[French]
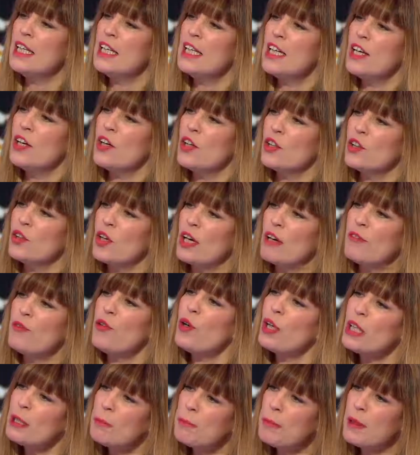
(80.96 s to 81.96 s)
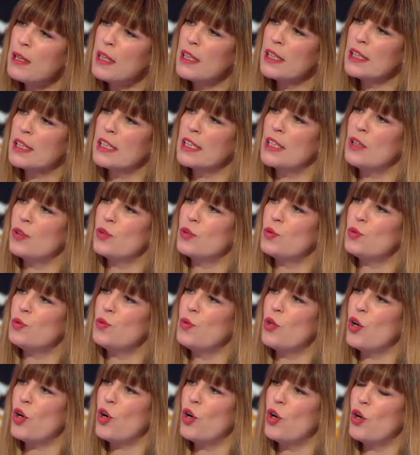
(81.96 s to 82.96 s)
euh, dans la mm. forêt de pins qui
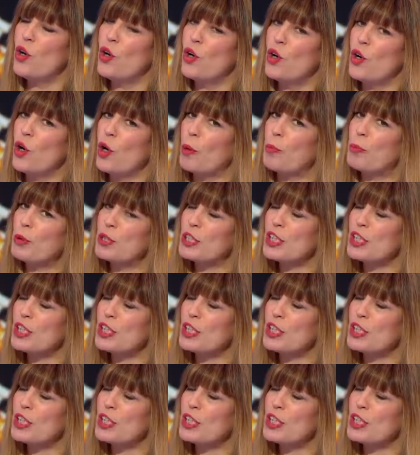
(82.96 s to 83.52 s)
entoure euh, leur petit